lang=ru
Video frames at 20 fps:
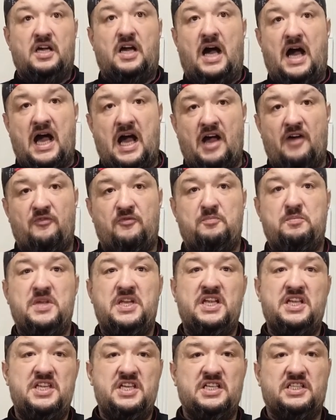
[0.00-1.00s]
А
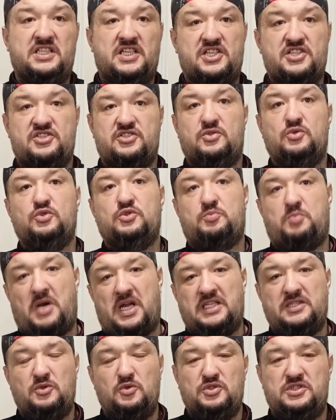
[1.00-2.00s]
впереди нас ждут
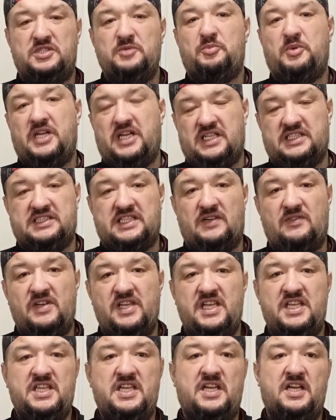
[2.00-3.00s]
продукты,
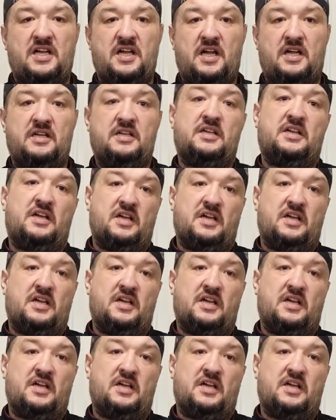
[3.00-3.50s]
приготовления,